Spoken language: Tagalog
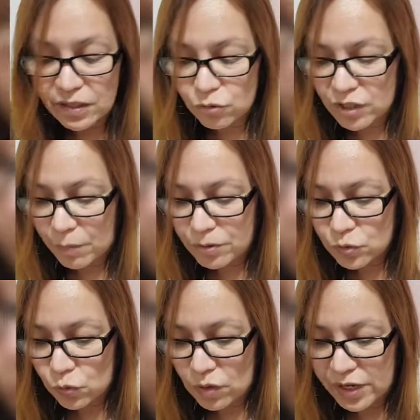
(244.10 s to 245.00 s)
canton
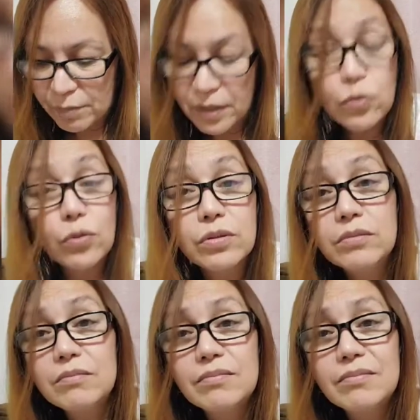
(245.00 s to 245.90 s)
tapos suka na may tuyo.
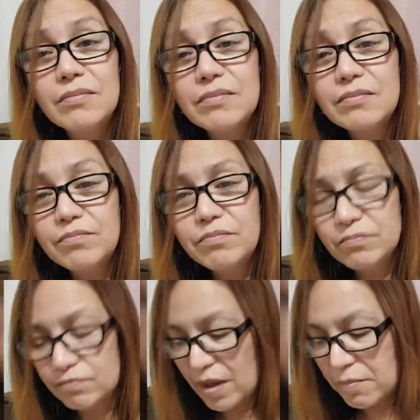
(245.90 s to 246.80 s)

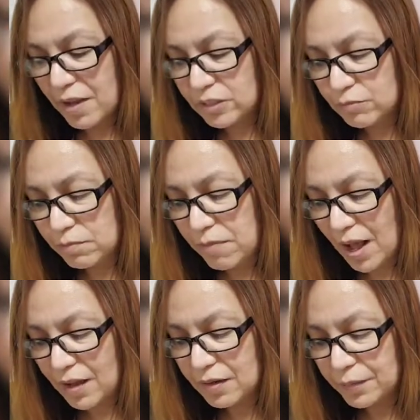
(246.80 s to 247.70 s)
May imagine mo
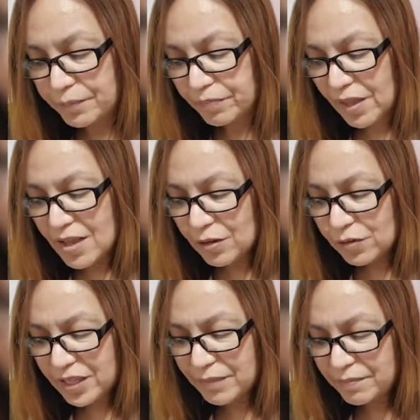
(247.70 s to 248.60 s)
ba?
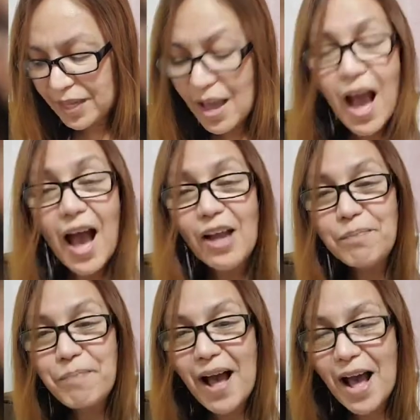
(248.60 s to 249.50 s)
Good evening. Hello,
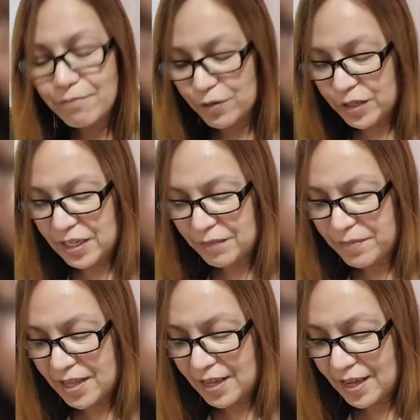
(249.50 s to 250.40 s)
Pam. Good
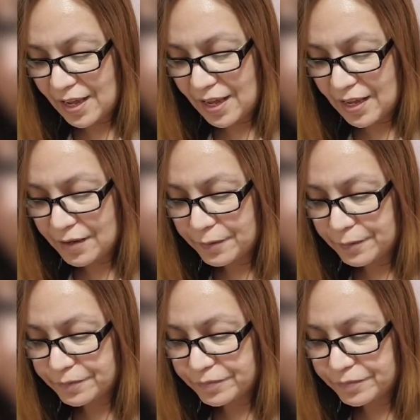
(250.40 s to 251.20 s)
evening.